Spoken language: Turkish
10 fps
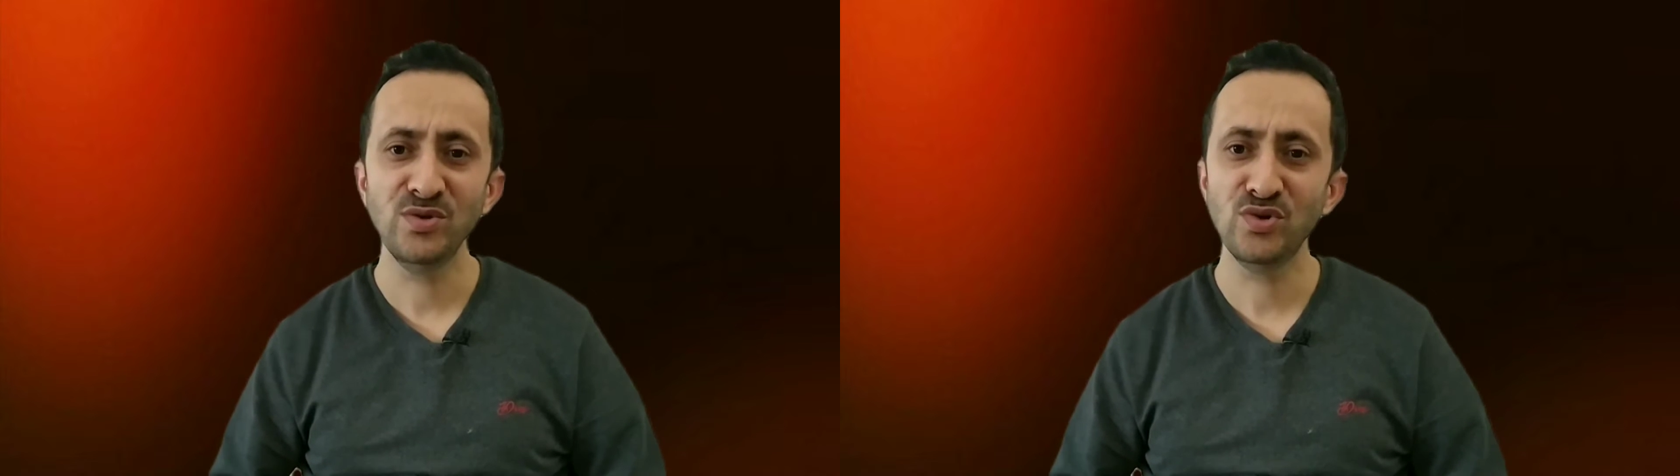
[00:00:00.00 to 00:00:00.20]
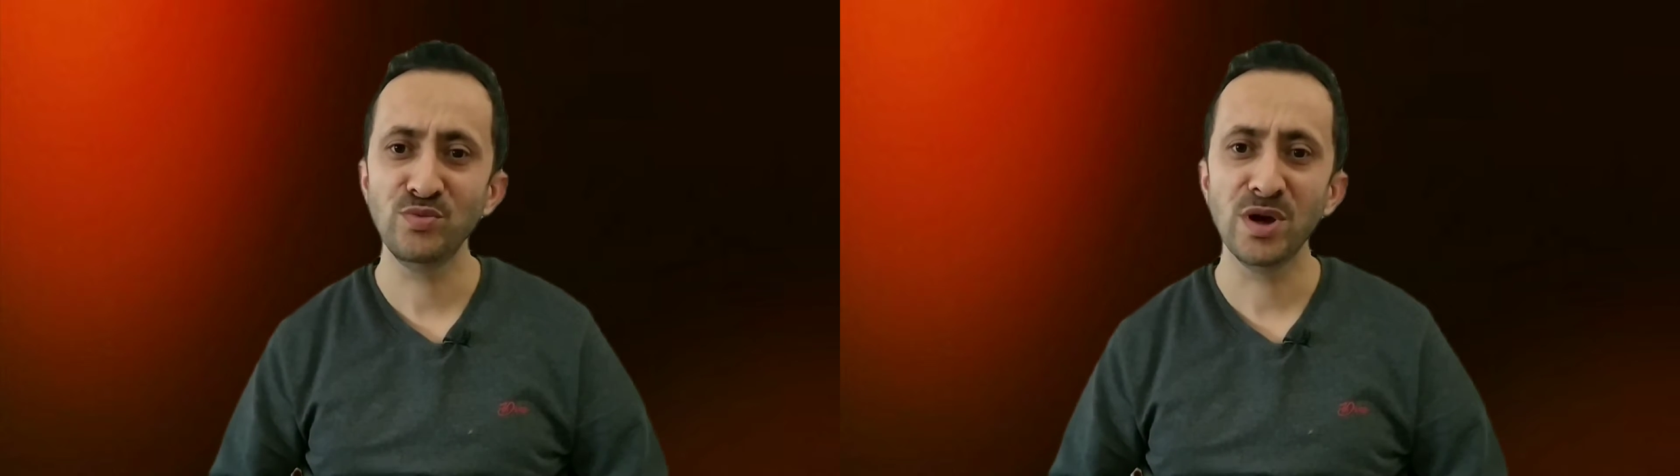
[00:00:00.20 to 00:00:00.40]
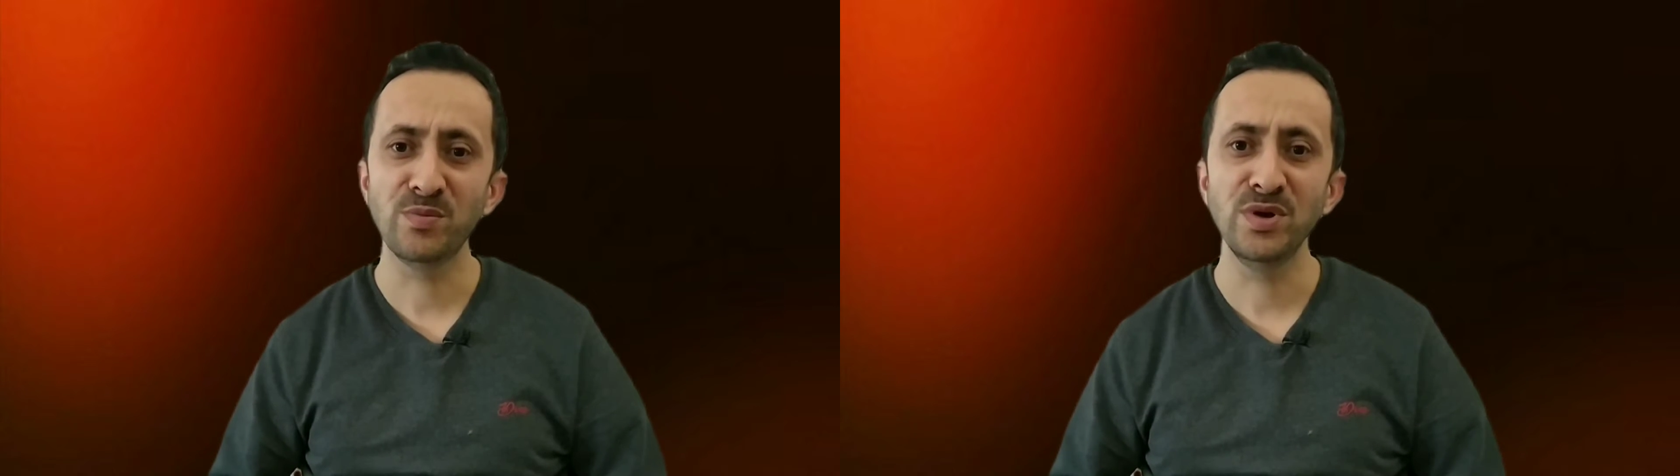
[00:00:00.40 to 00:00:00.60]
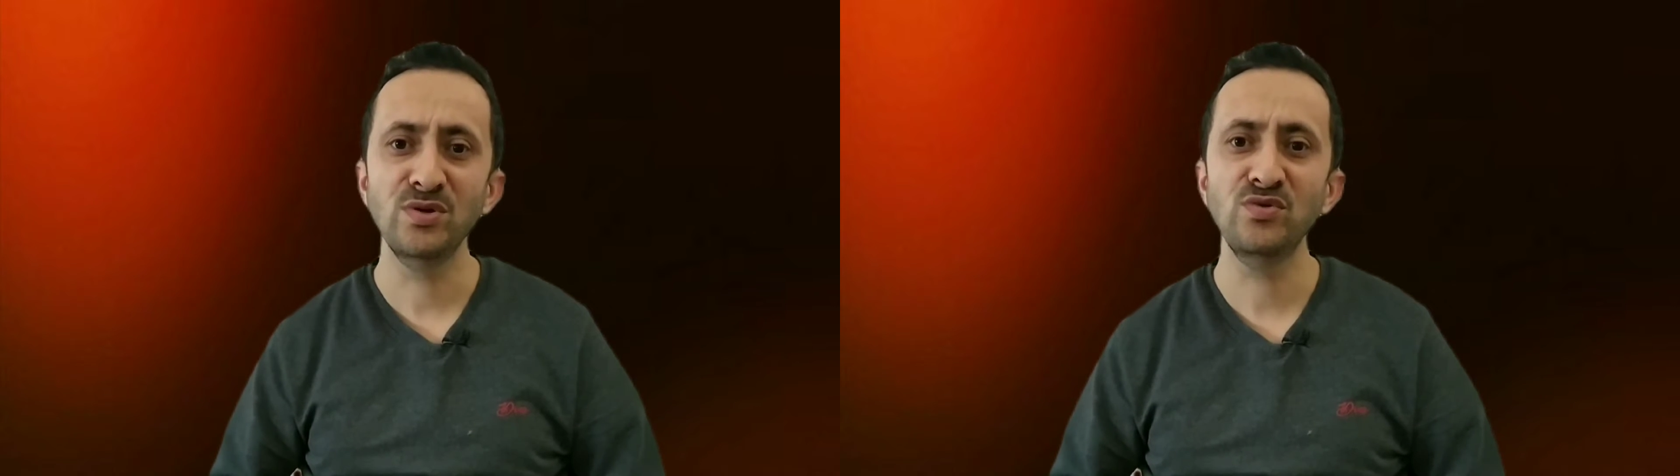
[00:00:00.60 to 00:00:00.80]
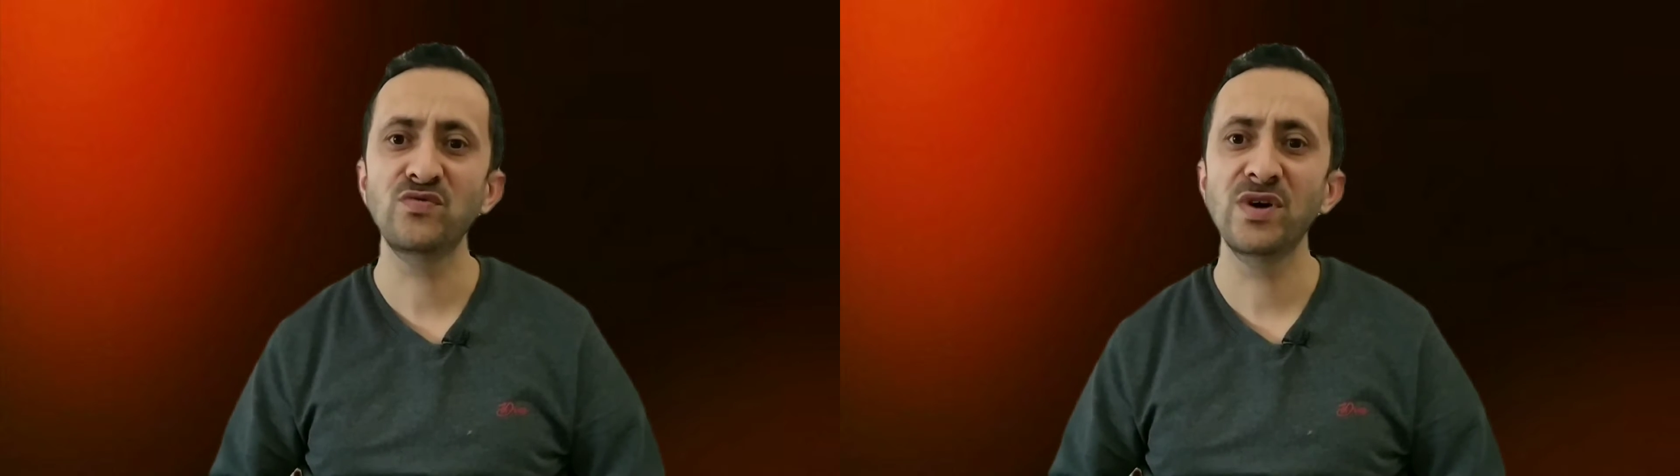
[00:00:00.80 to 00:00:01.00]
yorum
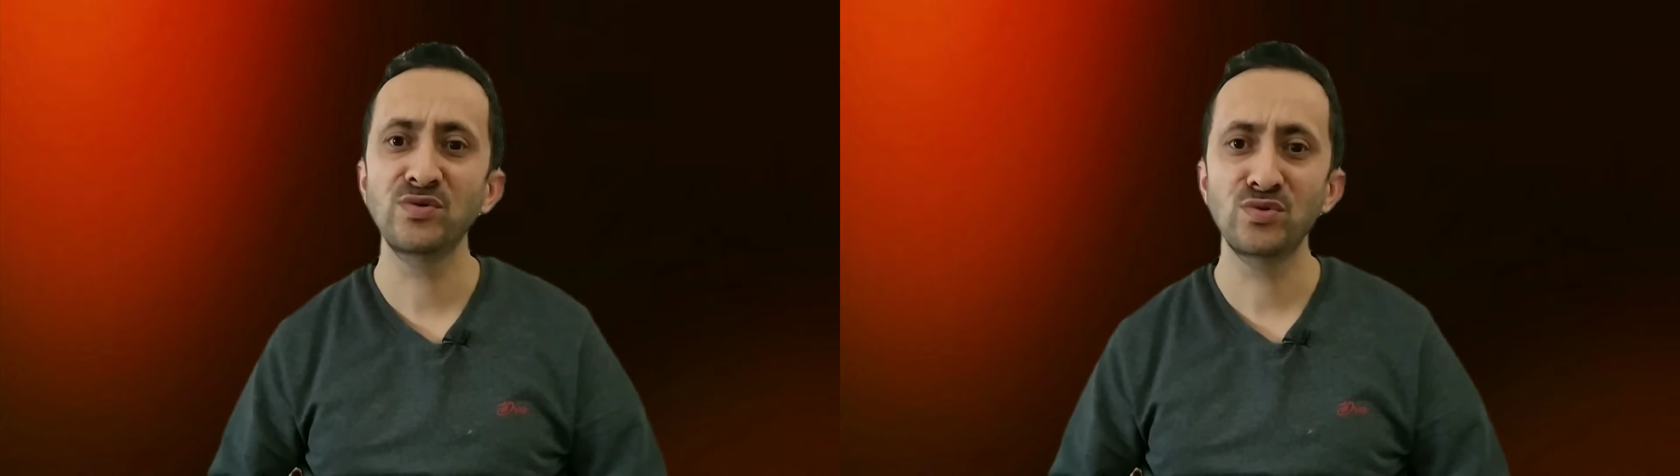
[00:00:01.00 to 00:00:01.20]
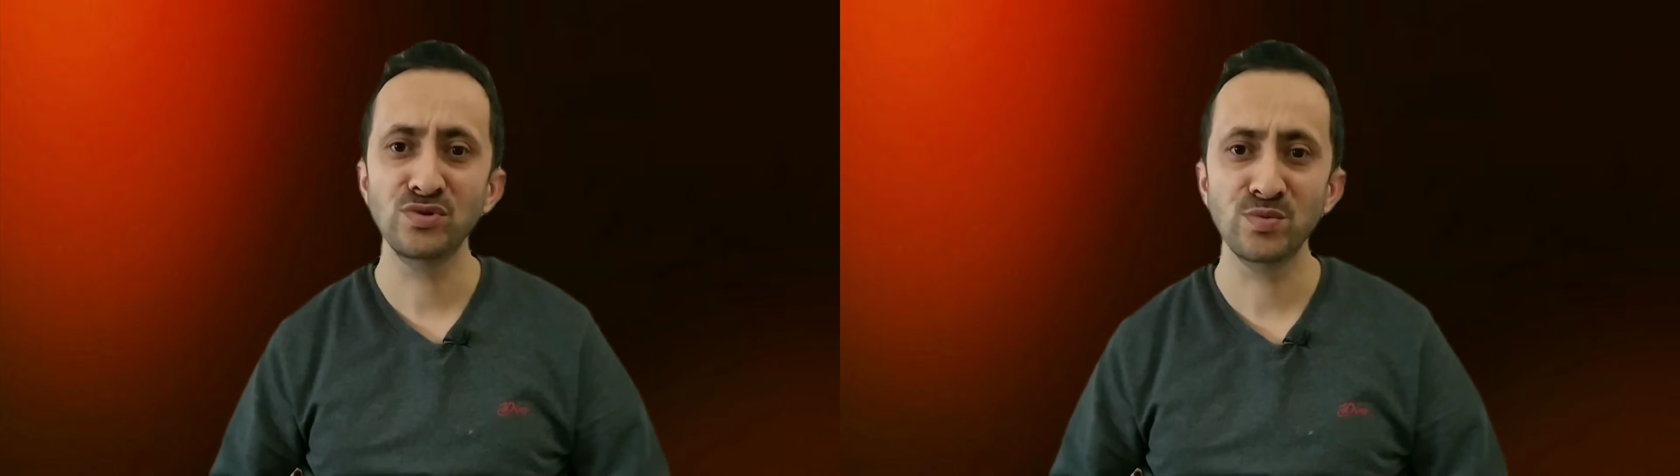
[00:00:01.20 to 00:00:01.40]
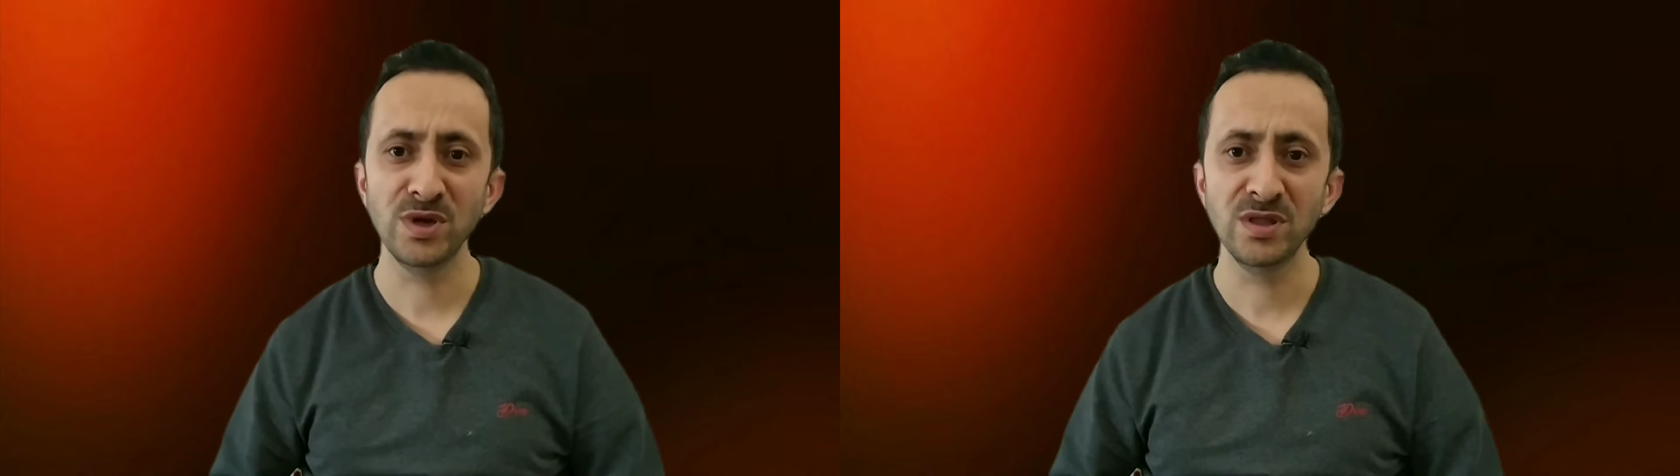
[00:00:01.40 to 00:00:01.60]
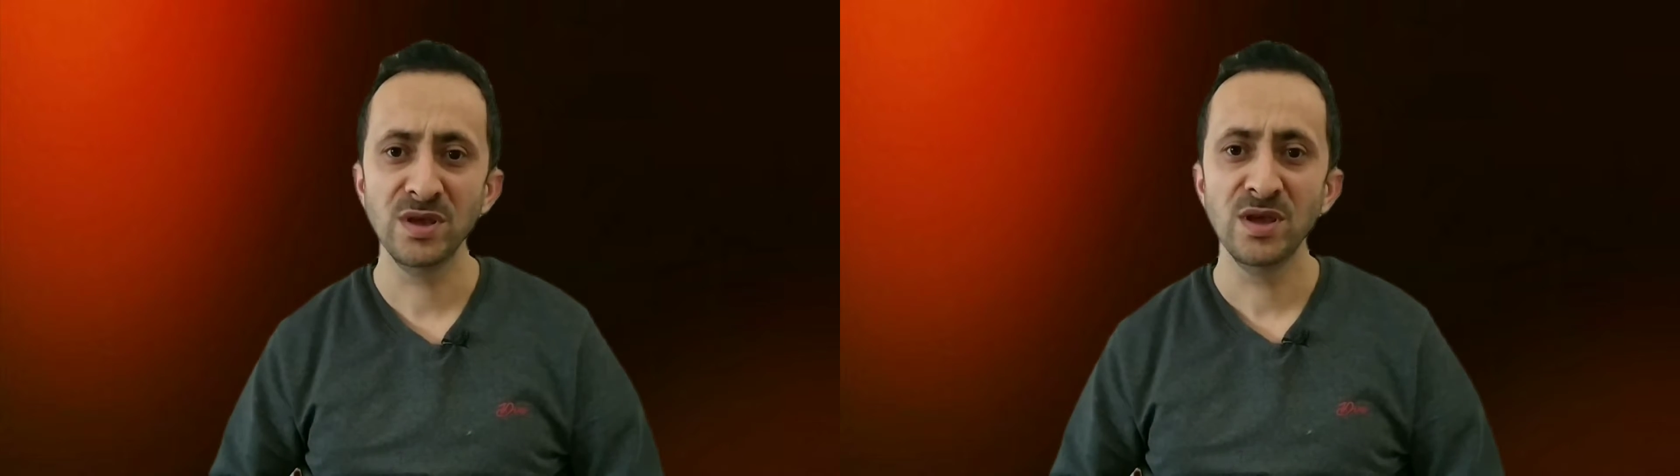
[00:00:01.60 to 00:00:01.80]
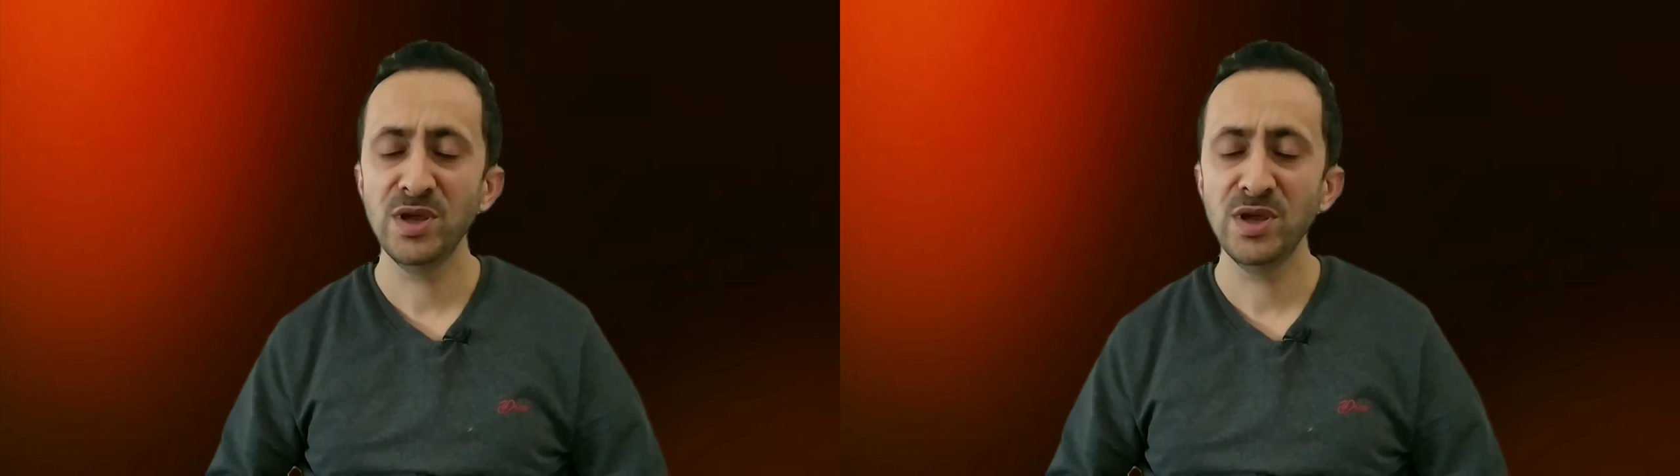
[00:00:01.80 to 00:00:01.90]
yapmayı lütfen unutmayın.